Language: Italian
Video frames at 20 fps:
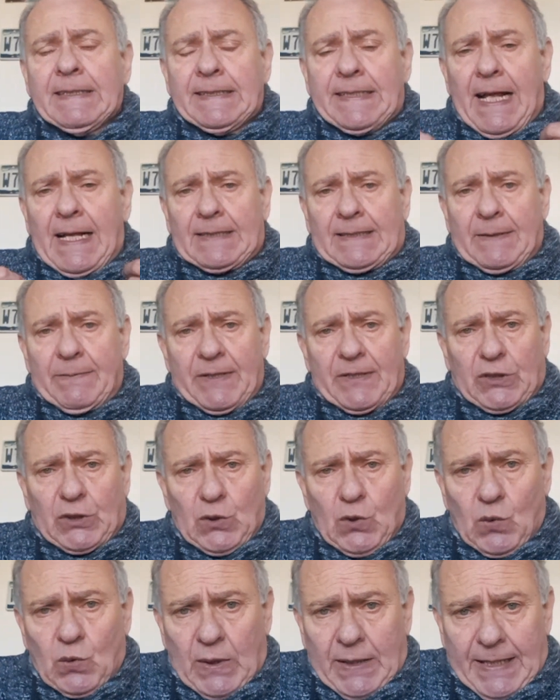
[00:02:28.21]
di altre
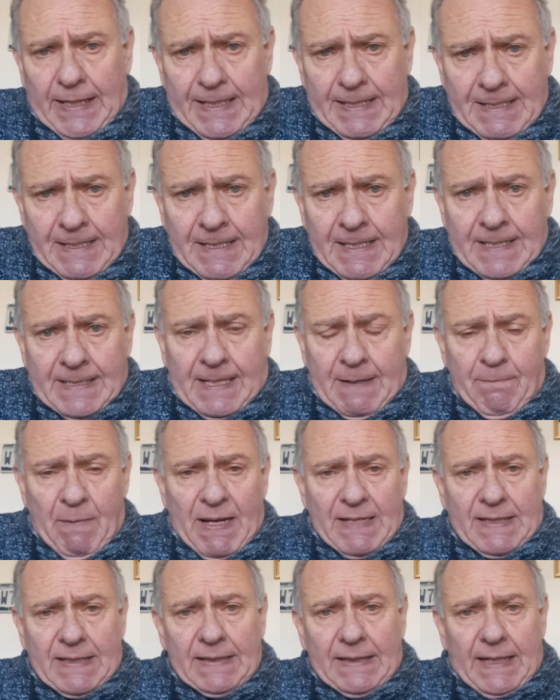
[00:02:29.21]
persone che
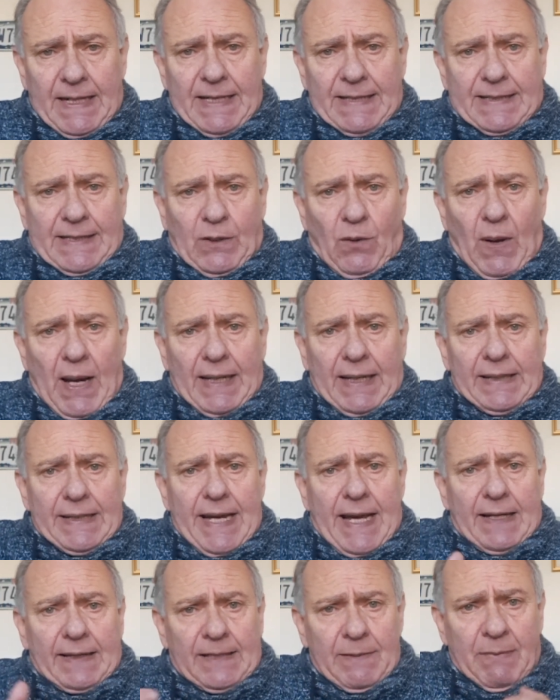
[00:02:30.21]
semmai si interessano anche
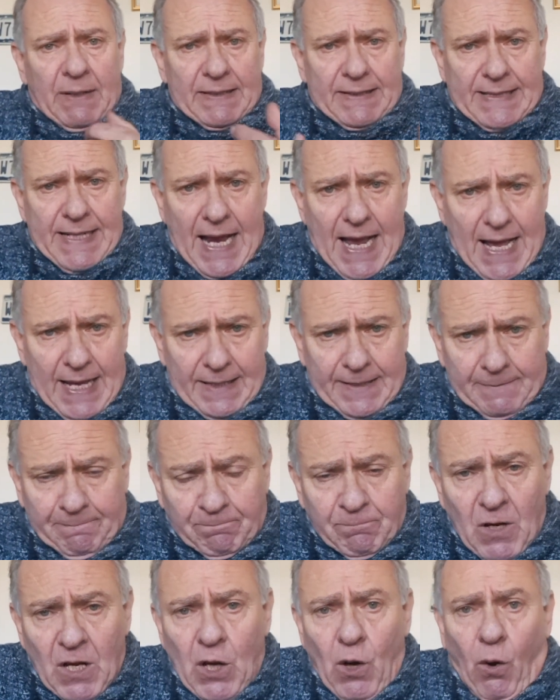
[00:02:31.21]
di arti marziali
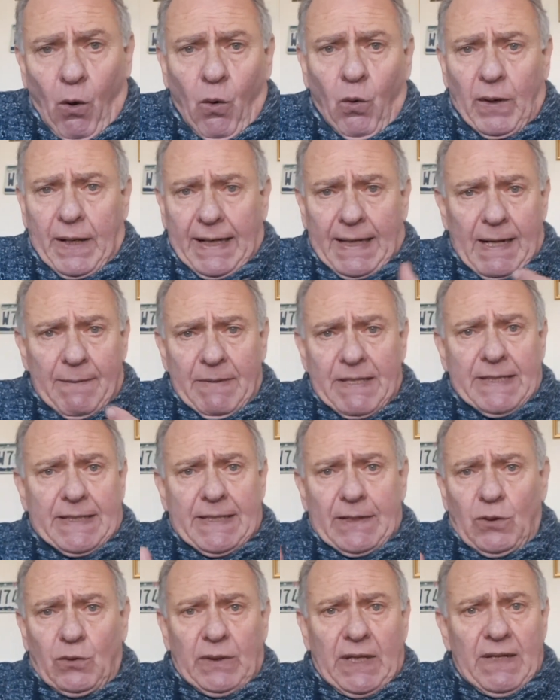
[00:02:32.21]
o
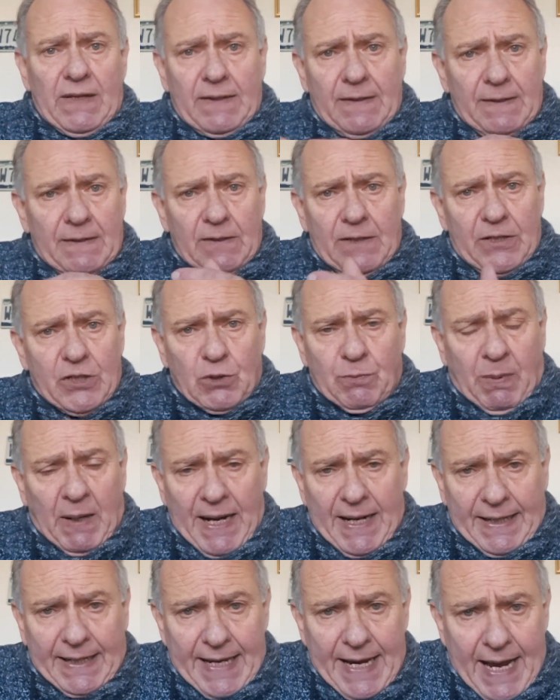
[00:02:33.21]
reclamizzano degli
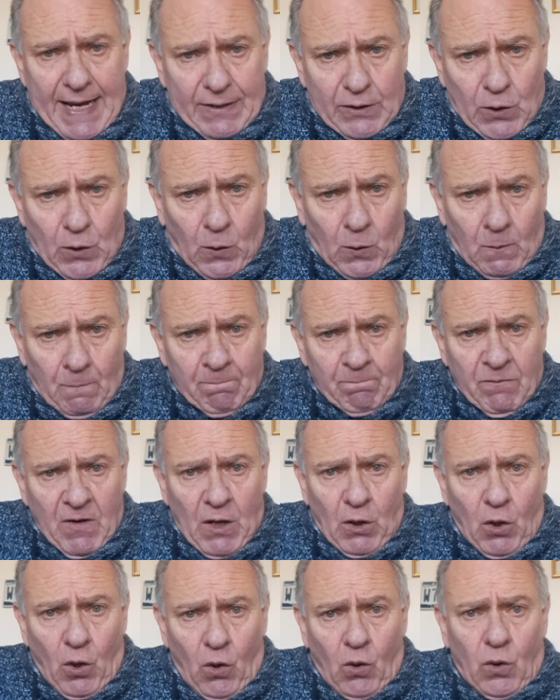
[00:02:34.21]
spray che hanno
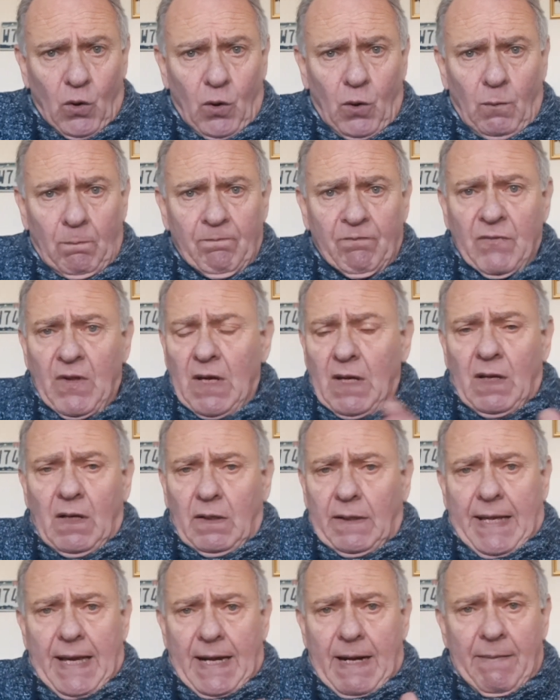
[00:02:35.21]
loro
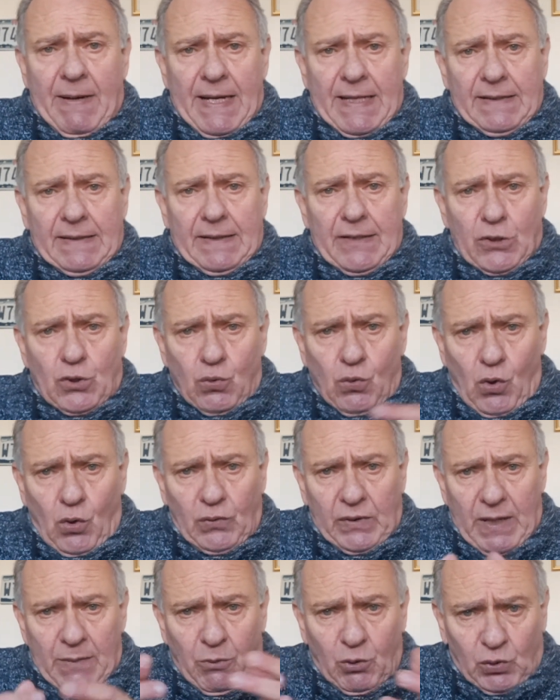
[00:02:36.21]
chiaramente
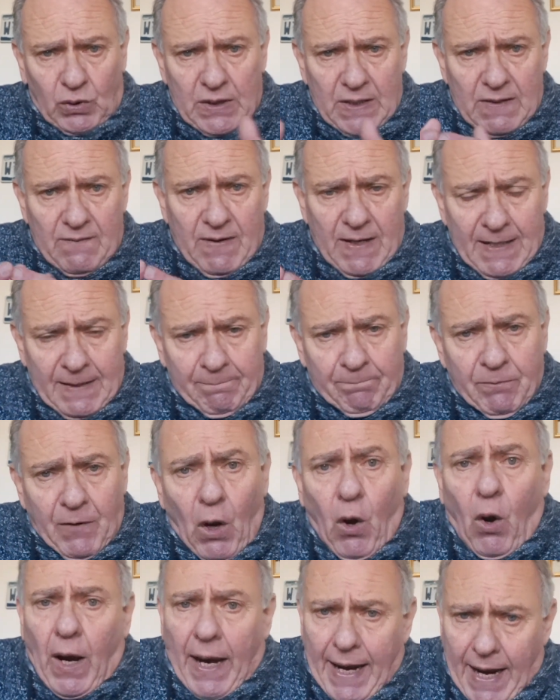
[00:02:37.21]
sull'onda emotiva
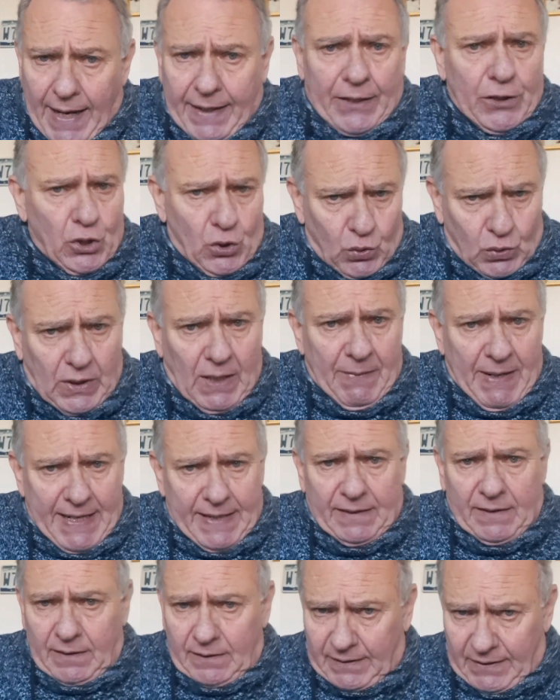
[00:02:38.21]
e anche
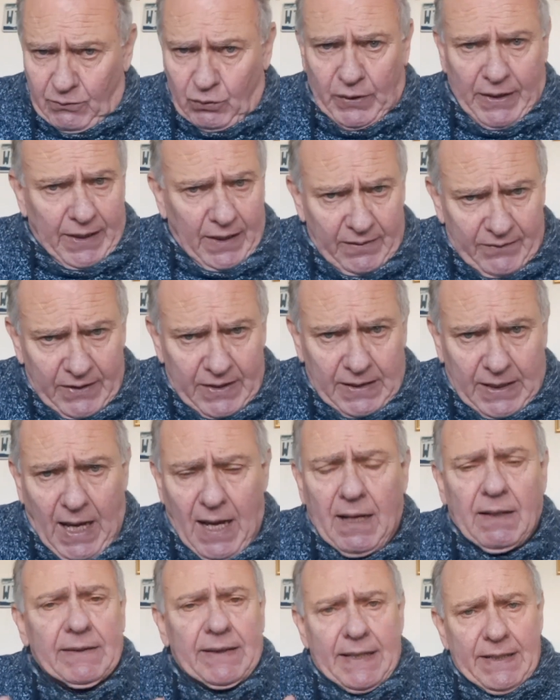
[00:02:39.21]
giustamente, devo dire la
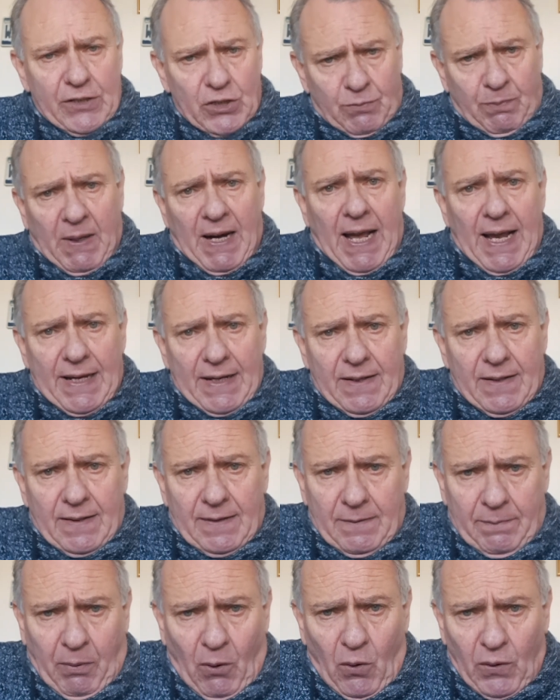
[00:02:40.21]
verità, degli spray
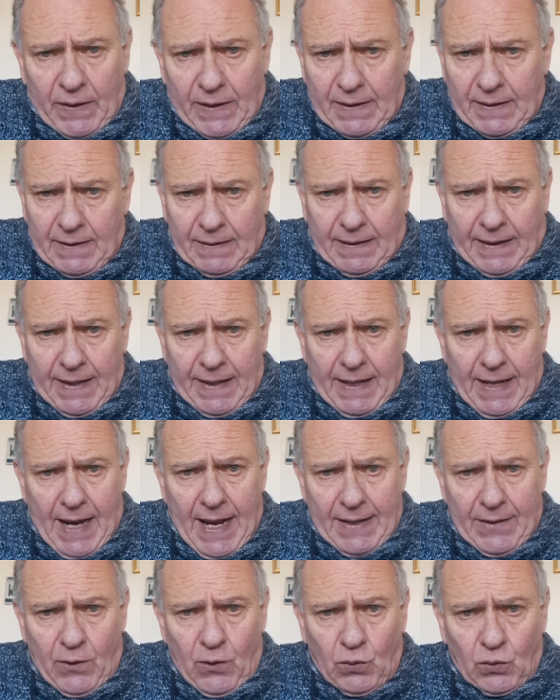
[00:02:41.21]
eh, poi che
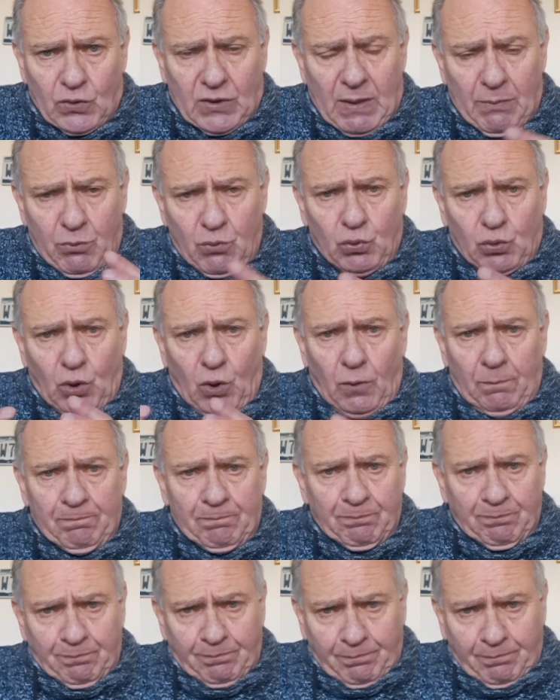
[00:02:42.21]
hanno saputo